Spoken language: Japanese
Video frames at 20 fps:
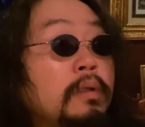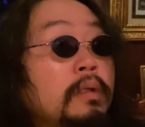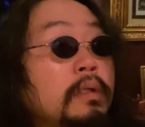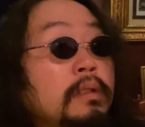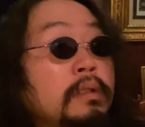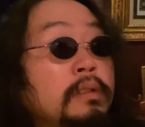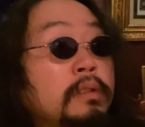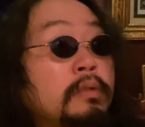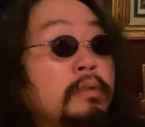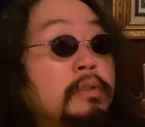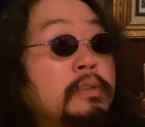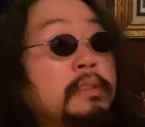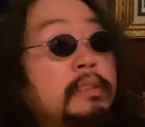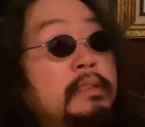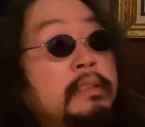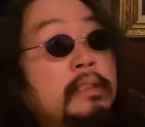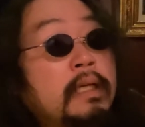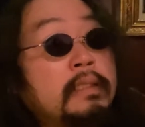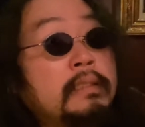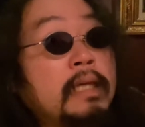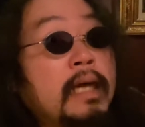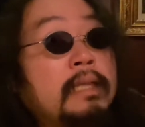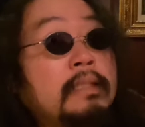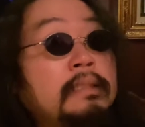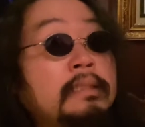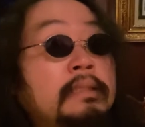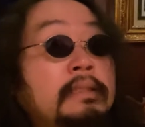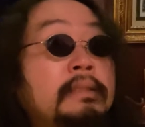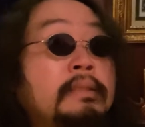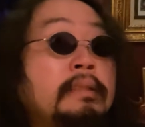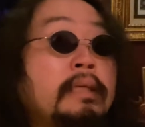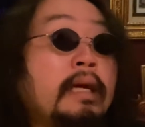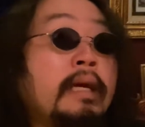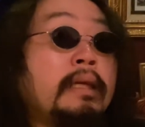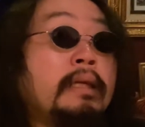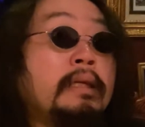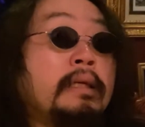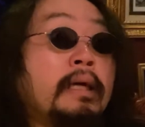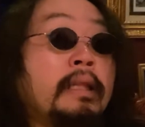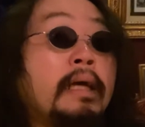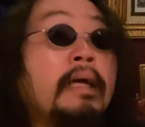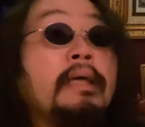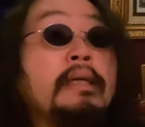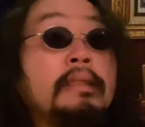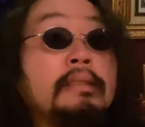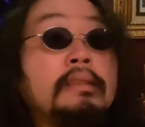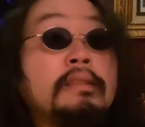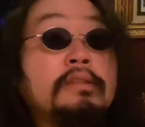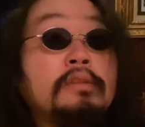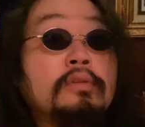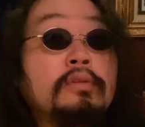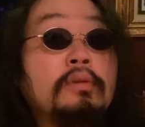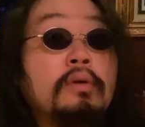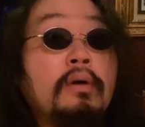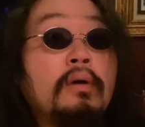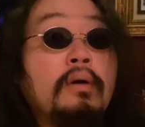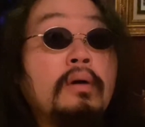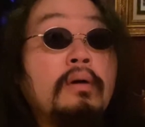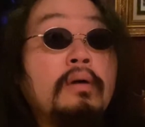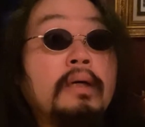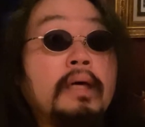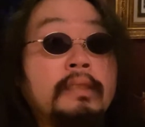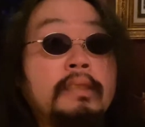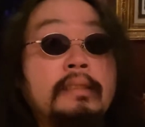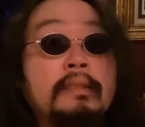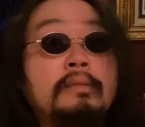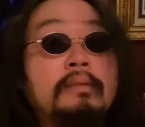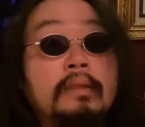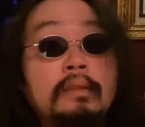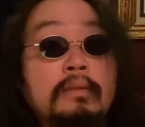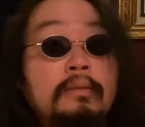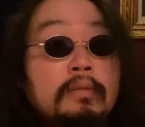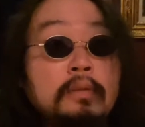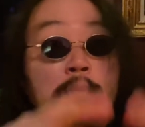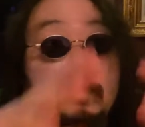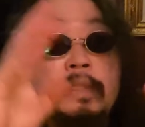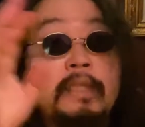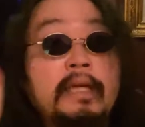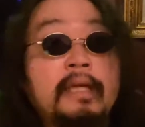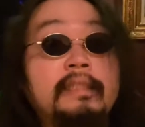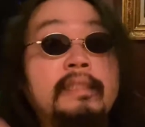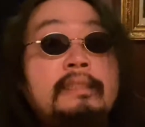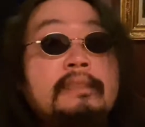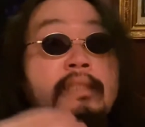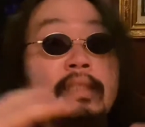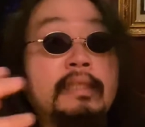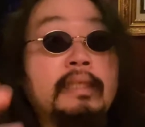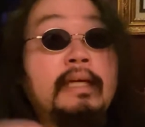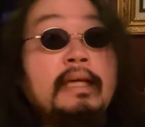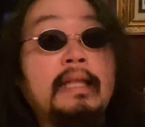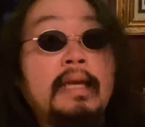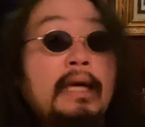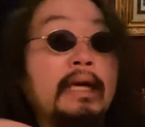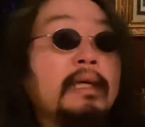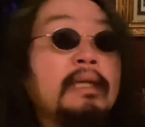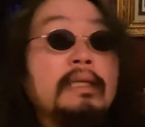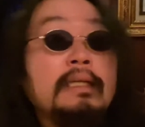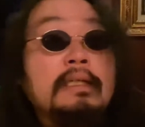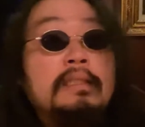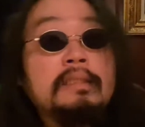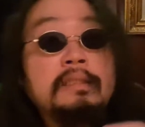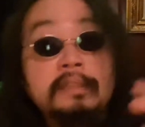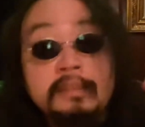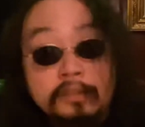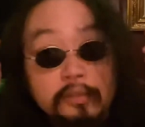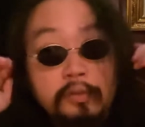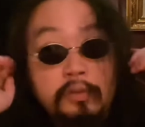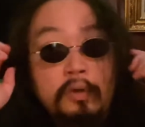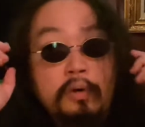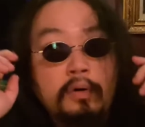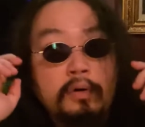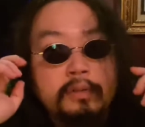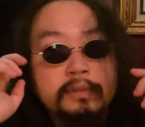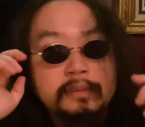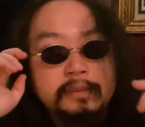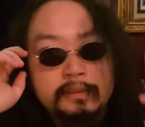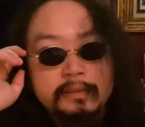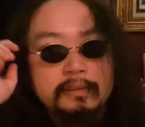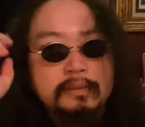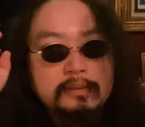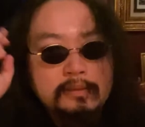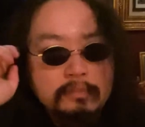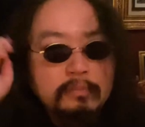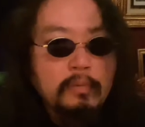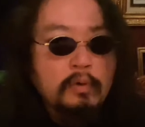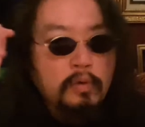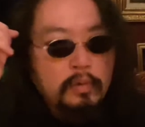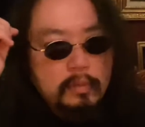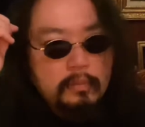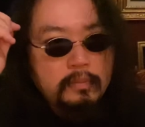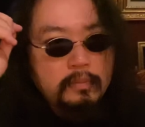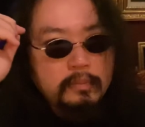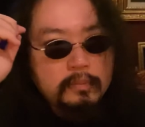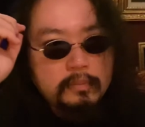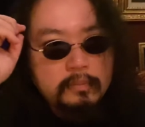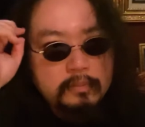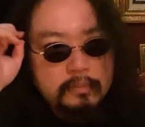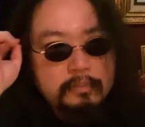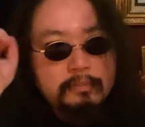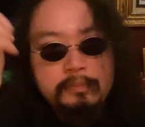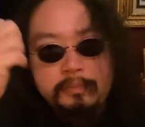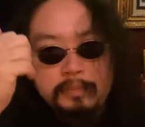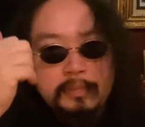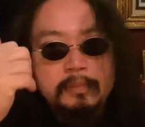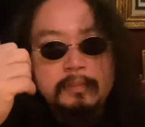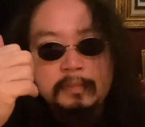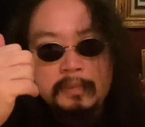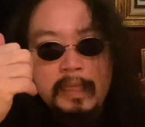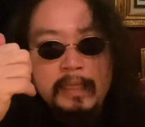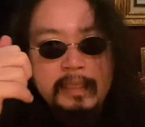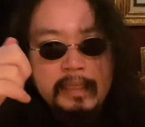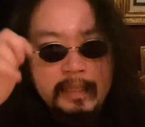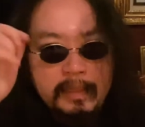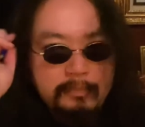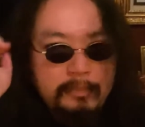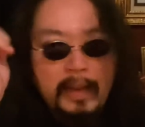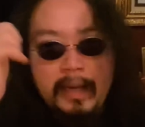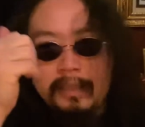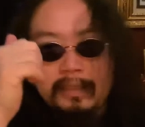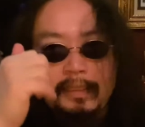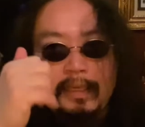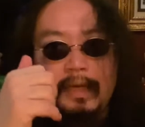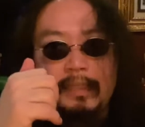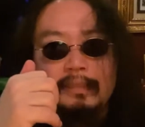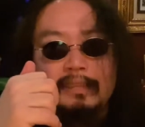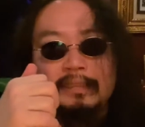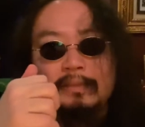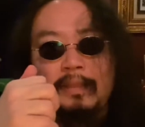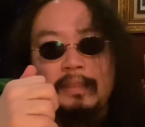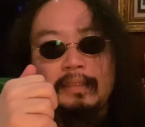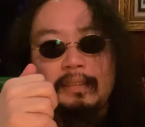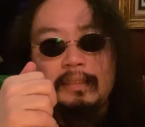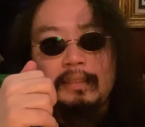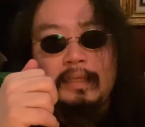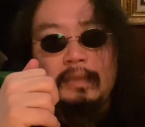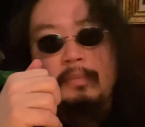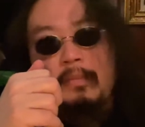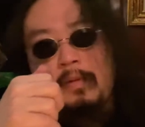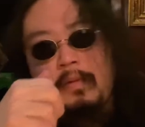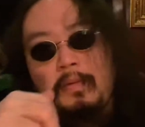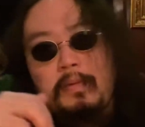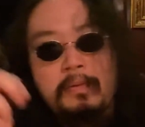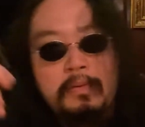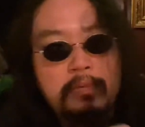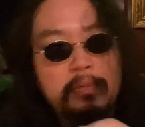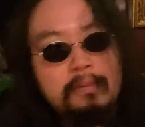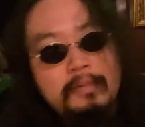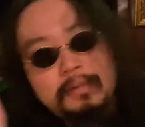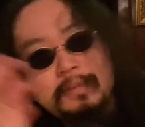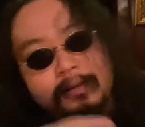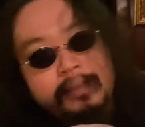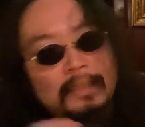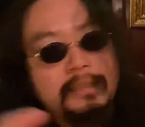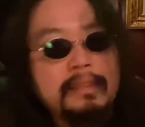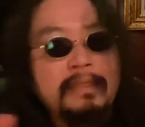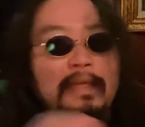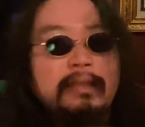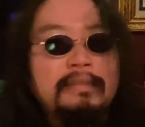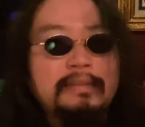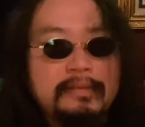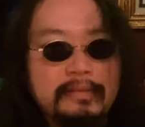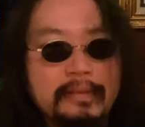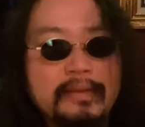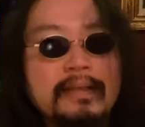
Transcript: 昨日深夜3時ぐらいかなにちょっとお店片付けてから、ちょっともう電源がパンって入ってしまって、もうやってたんですよ